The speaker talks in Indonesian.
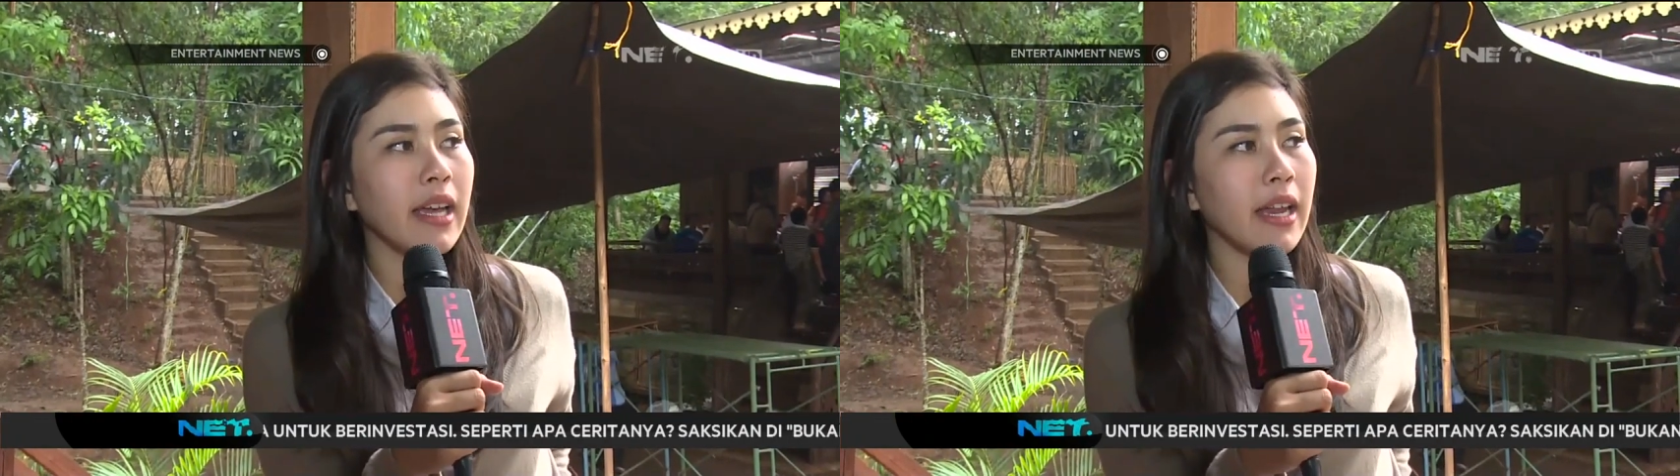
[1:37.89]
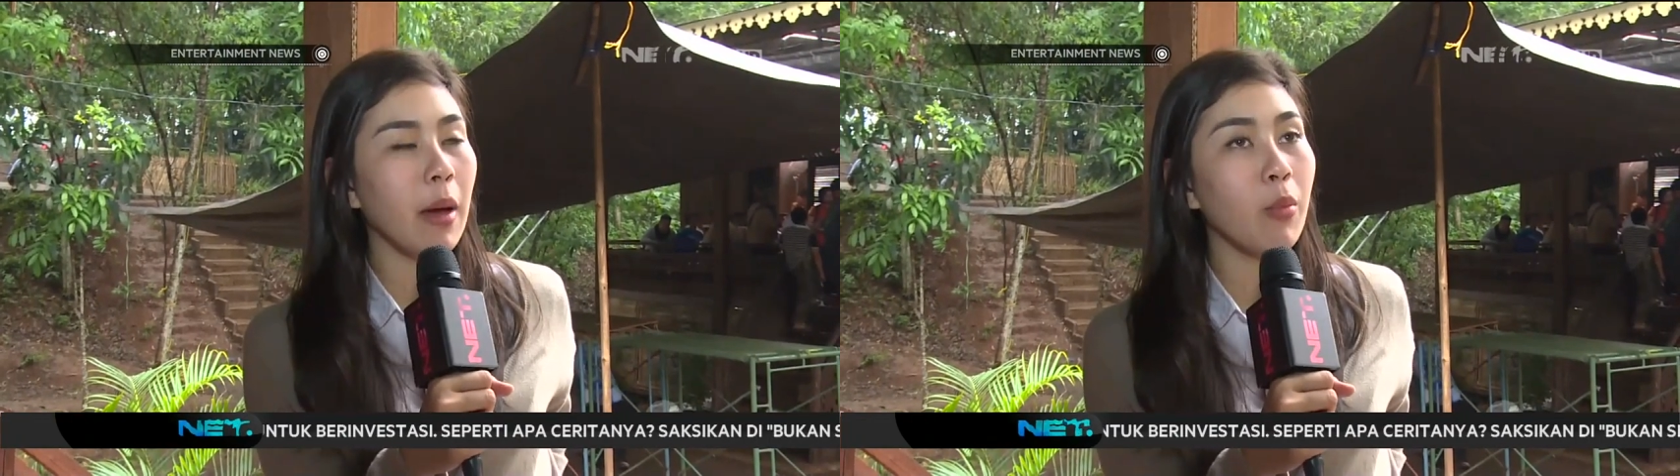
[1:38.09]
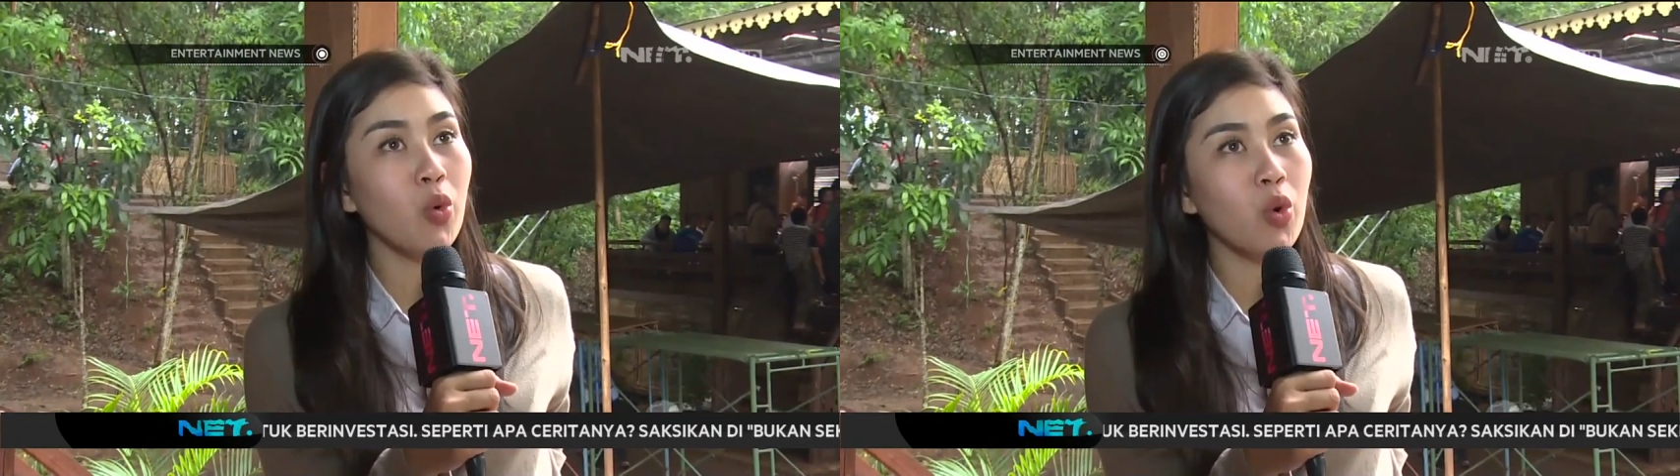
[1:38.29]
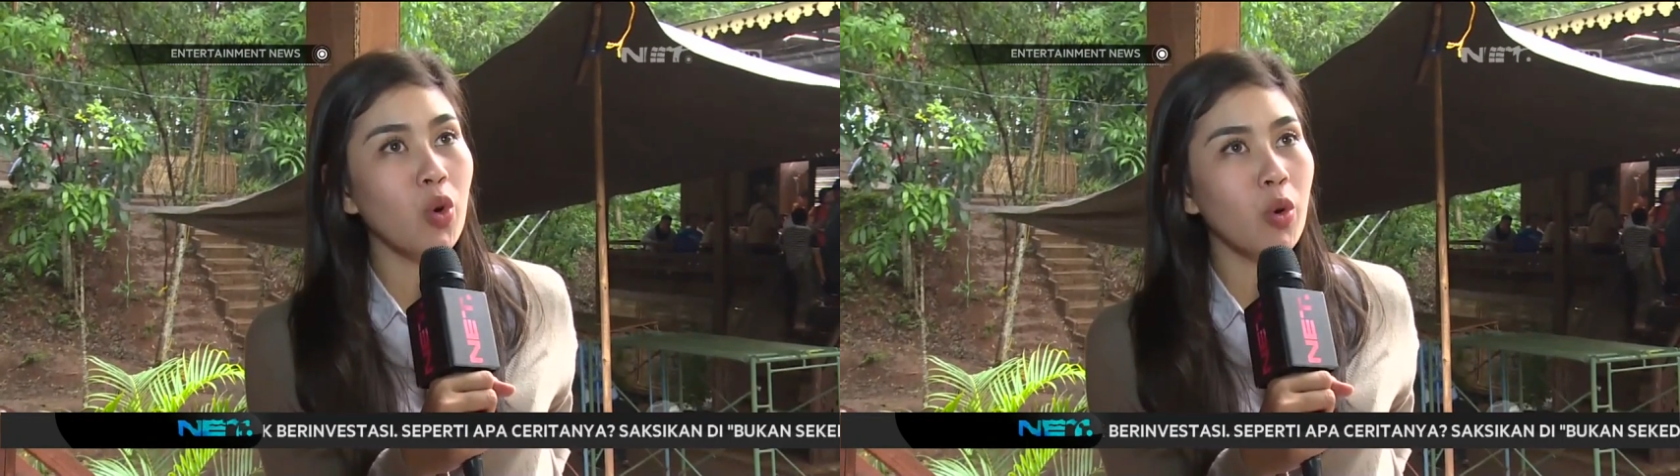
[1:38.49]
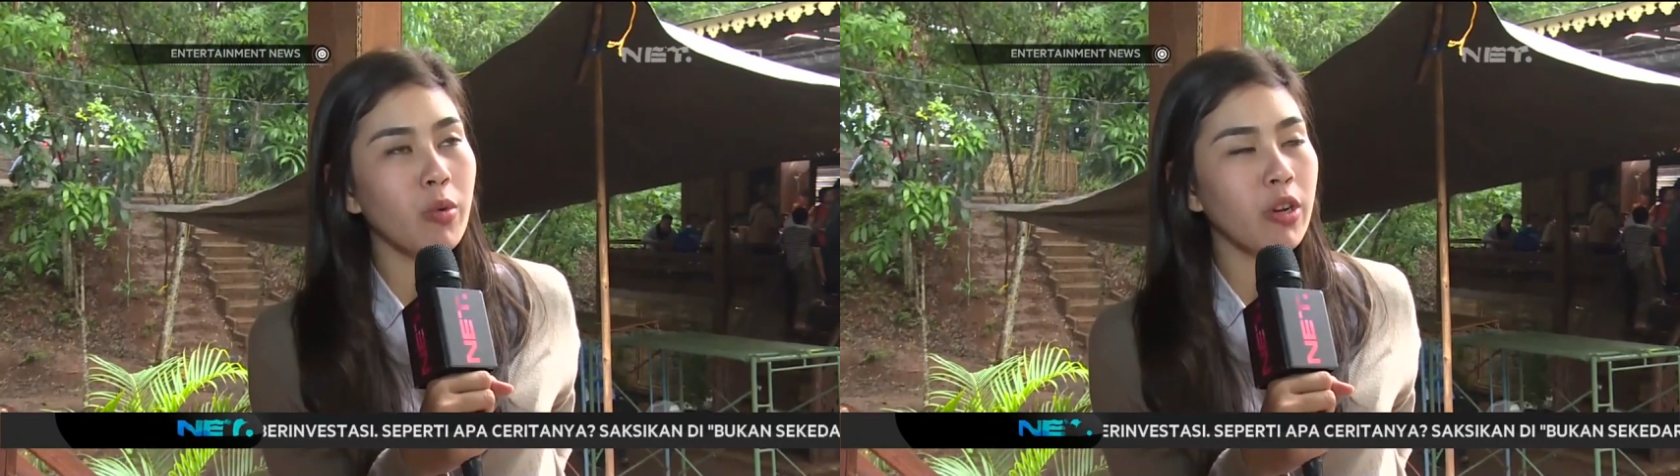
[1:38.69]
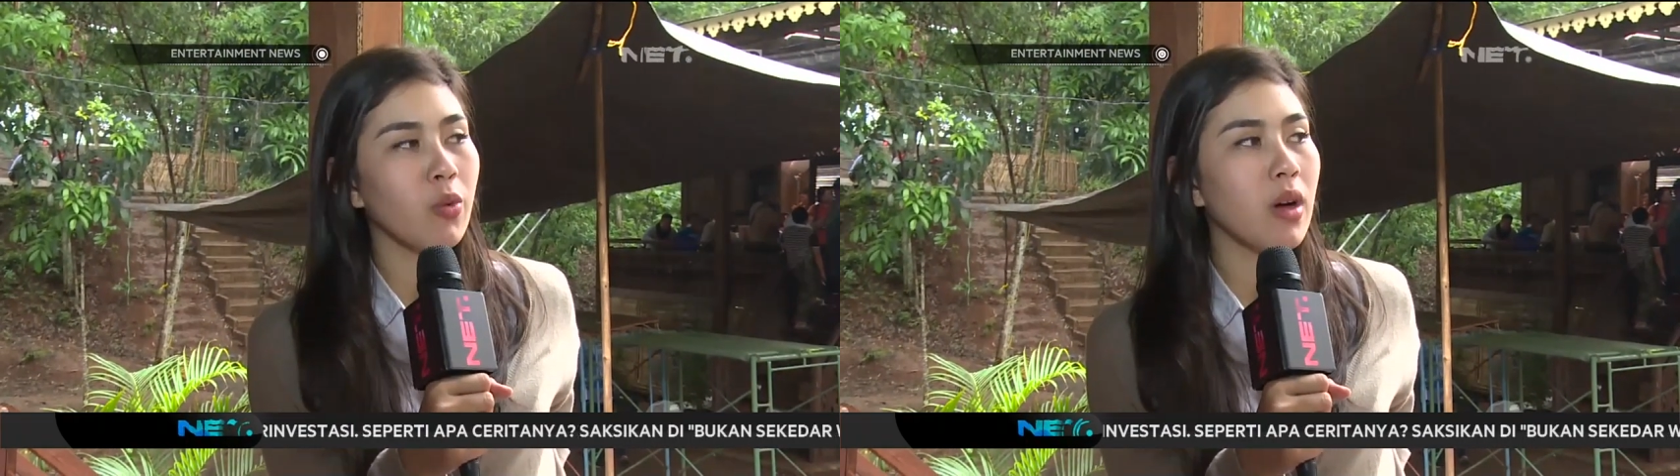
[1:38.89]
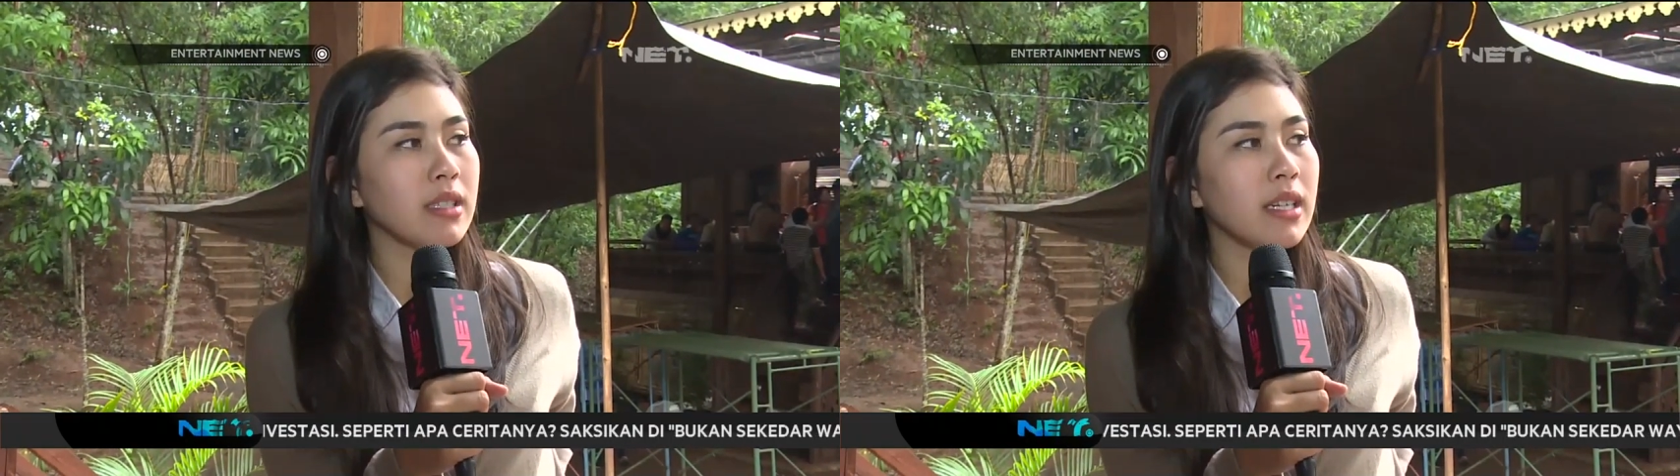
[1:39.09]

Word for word: kayak nabung ngumpulin uang